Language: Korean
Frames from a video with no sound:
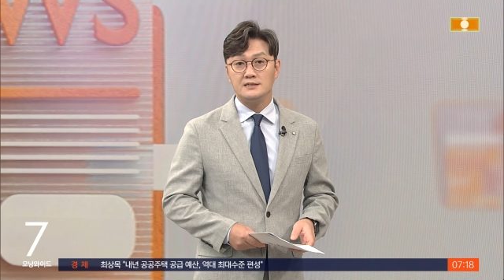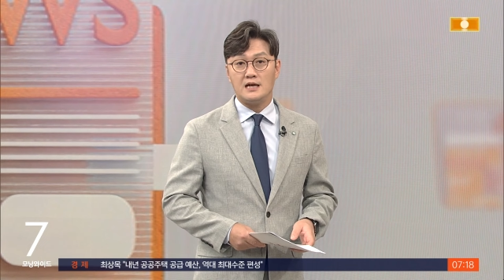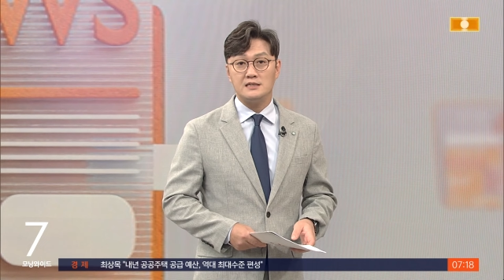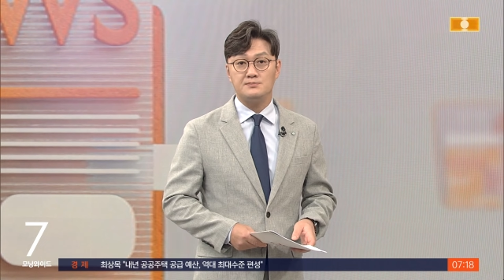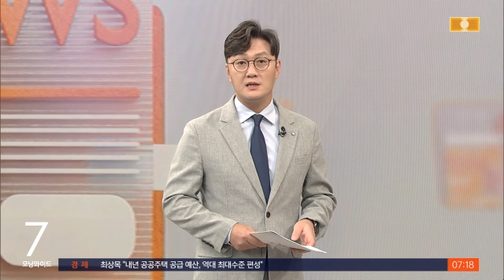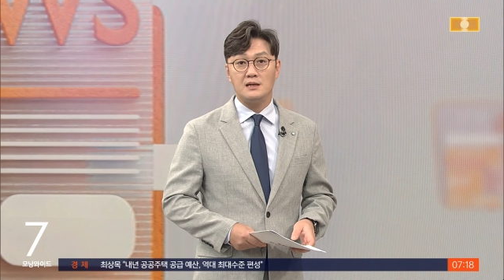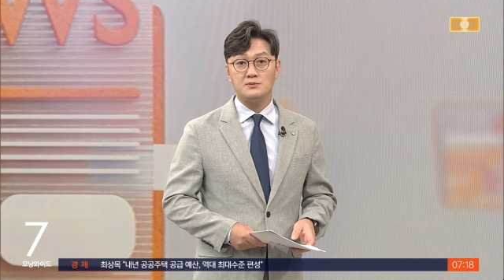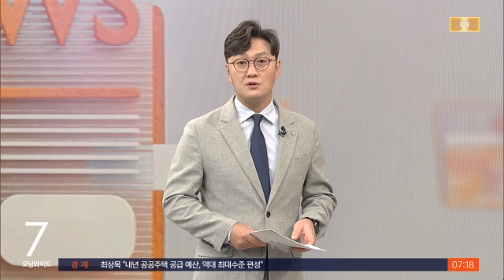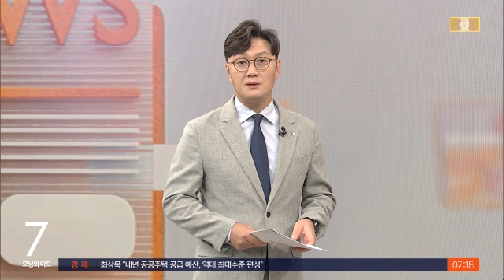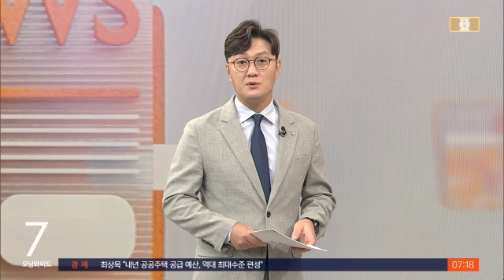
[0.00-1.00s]
40대
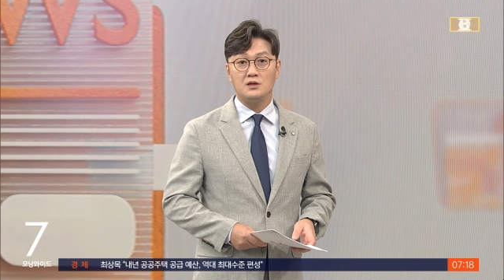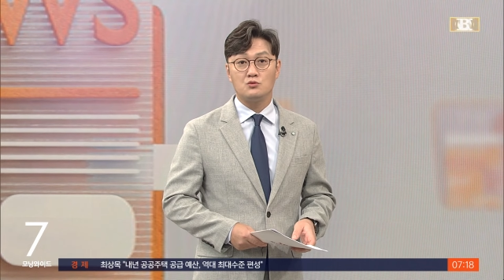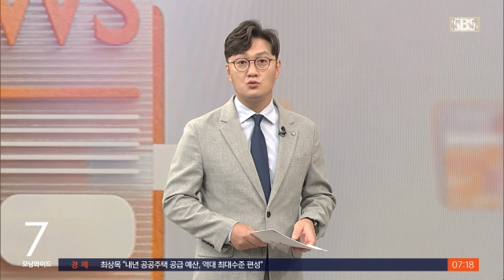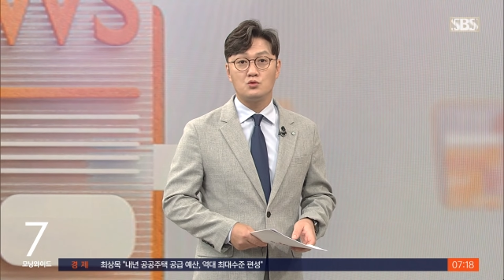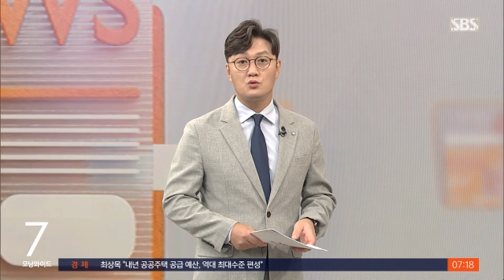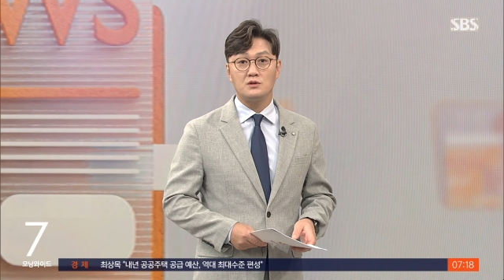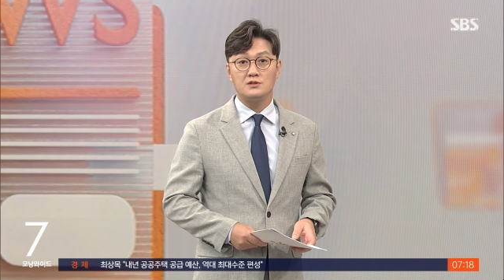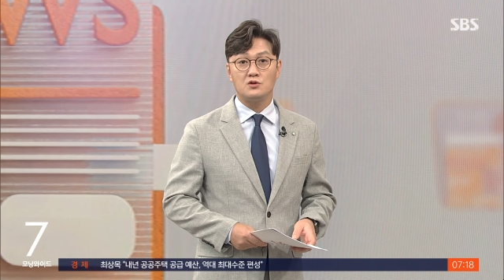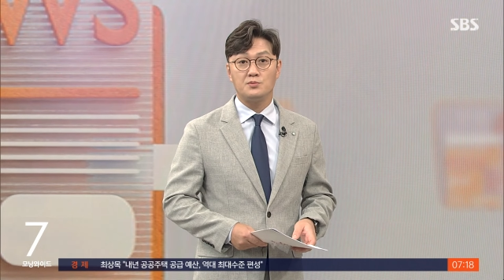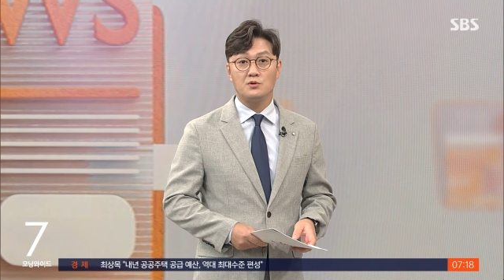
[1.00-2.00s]
남성 1명이 구토를
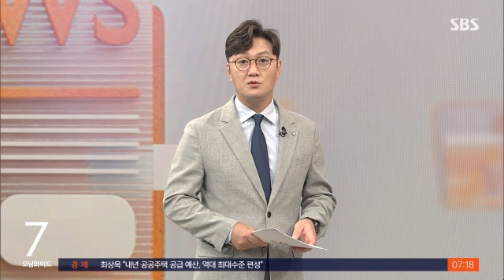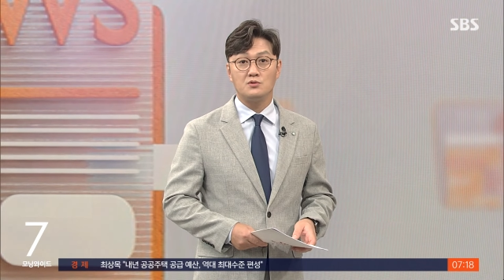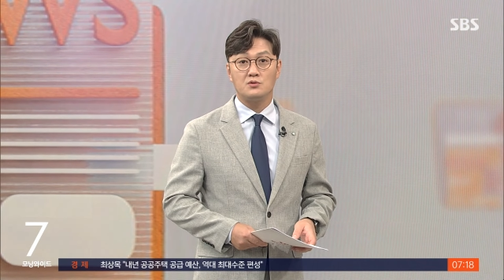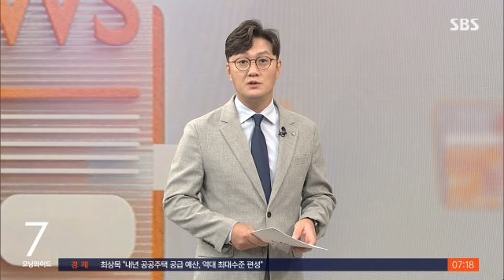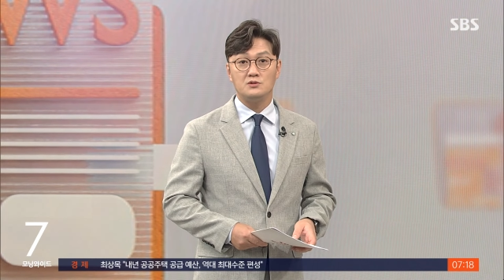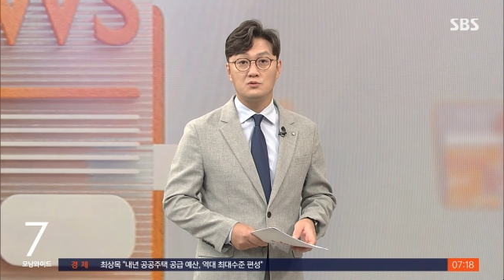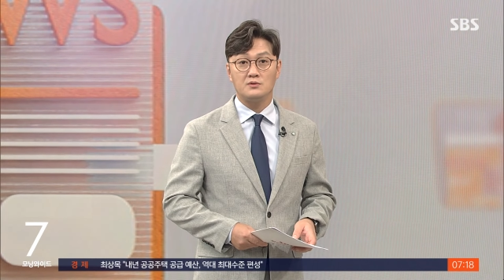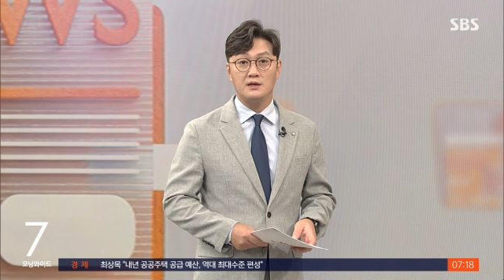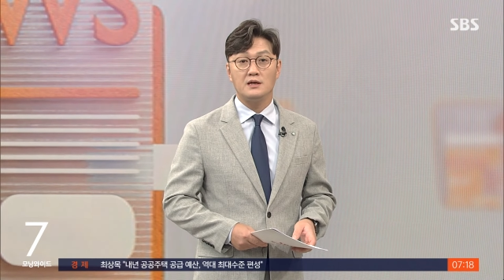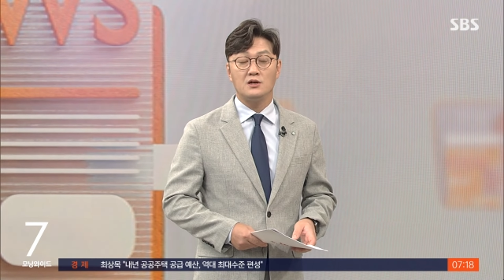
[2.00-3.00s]
해서 병원으로
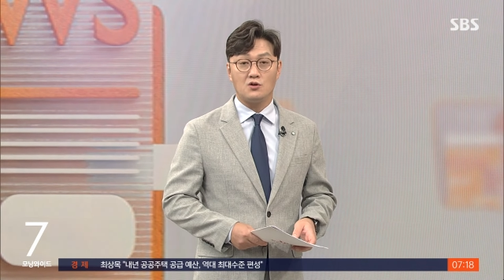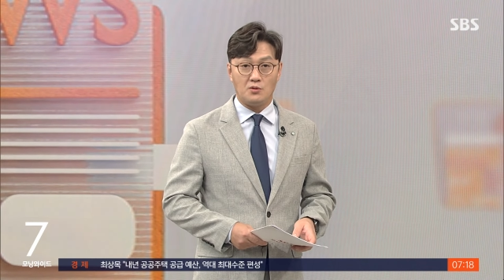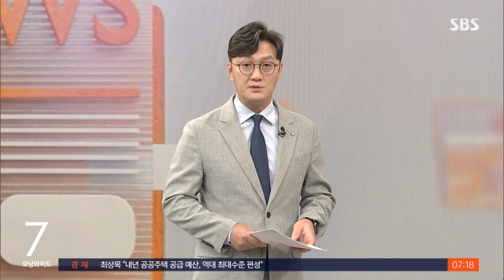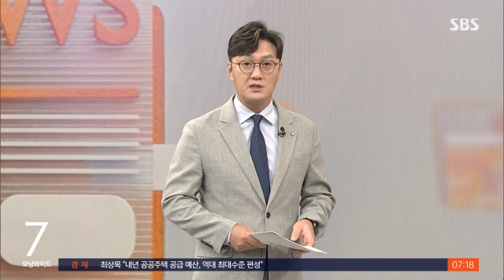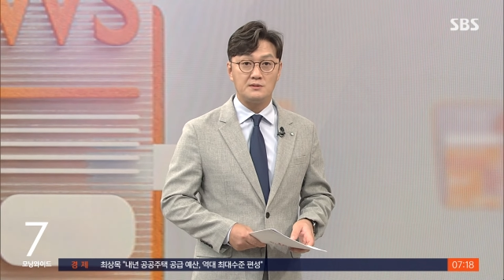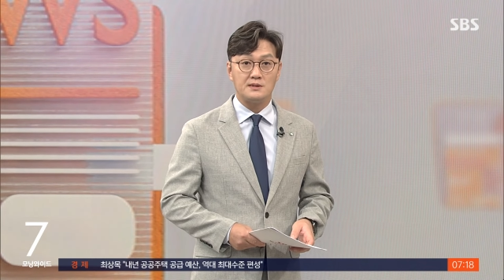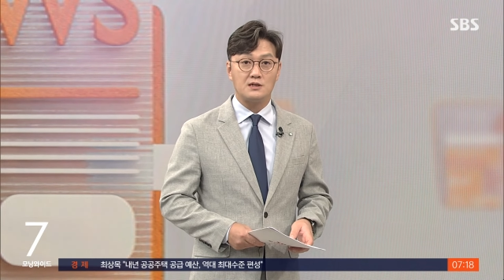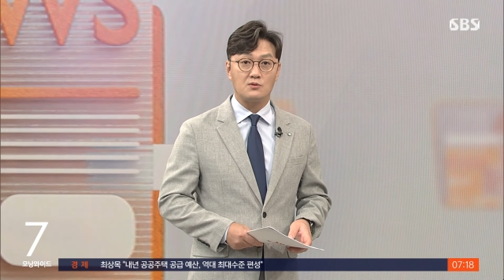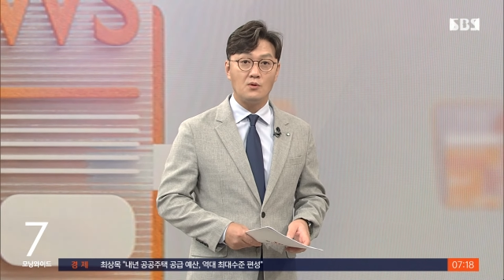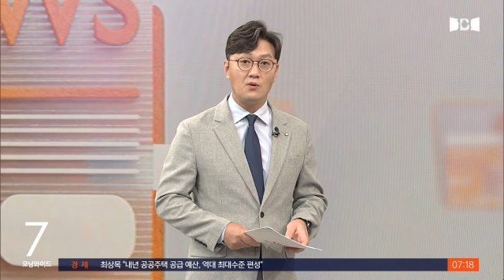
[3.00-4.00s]
이송돼 검사를
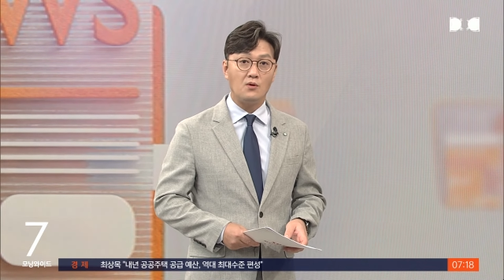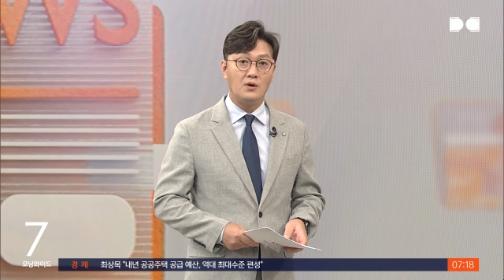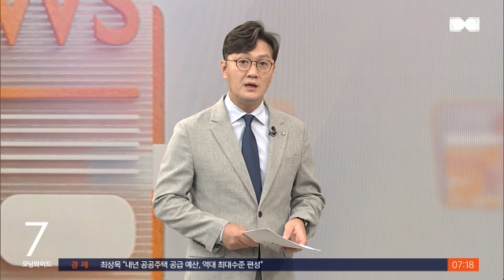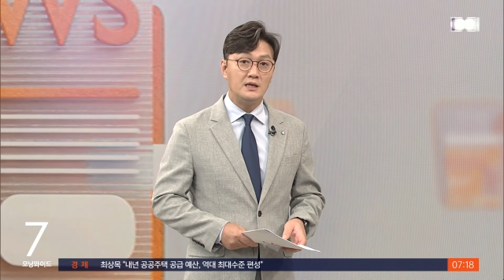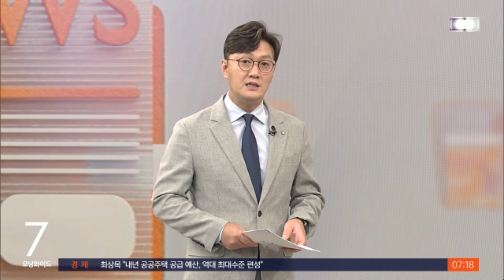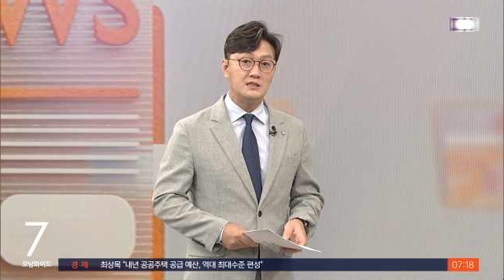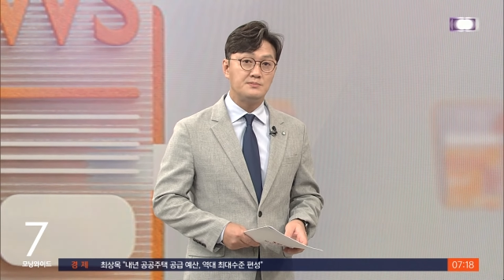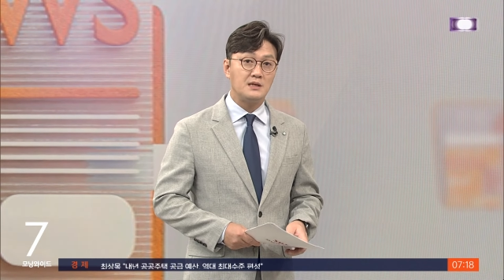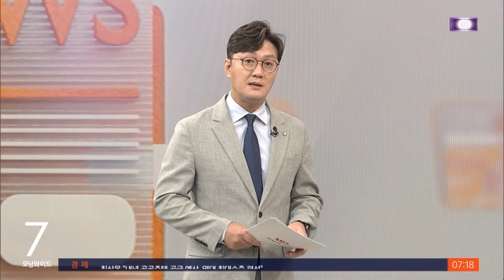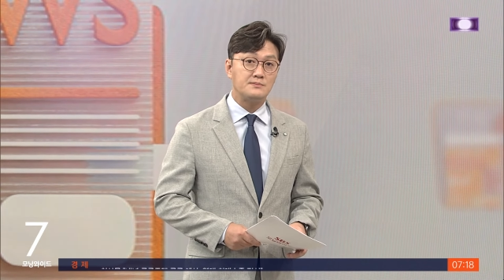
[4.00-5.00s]
받았고
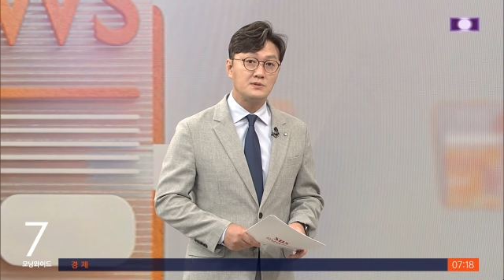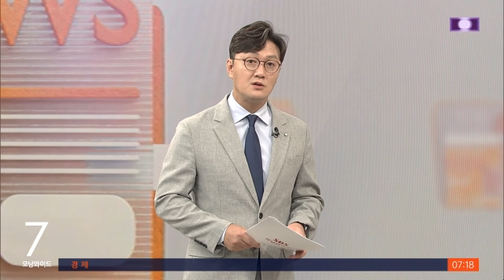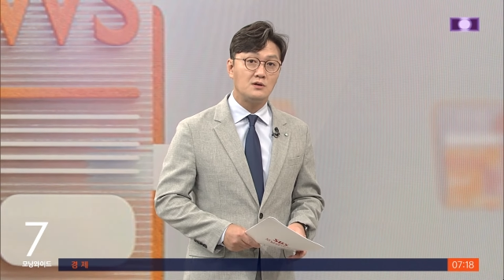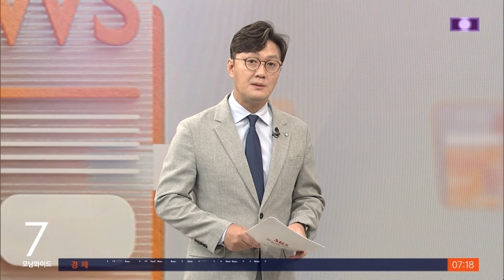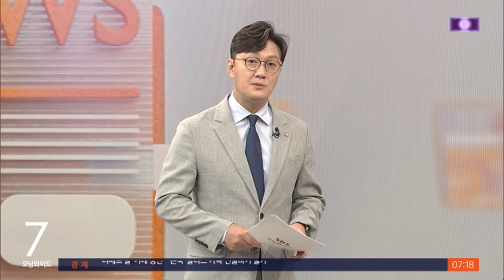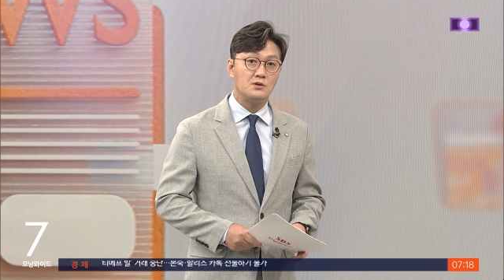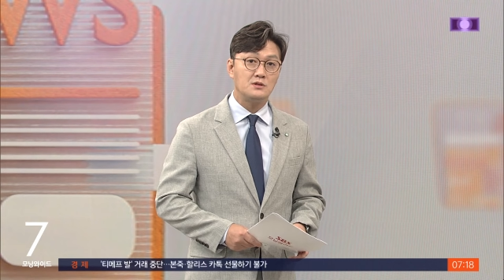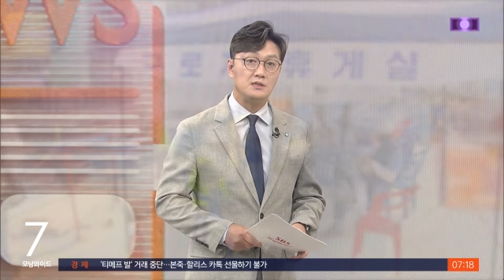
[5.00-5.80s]
20대 남성 1명은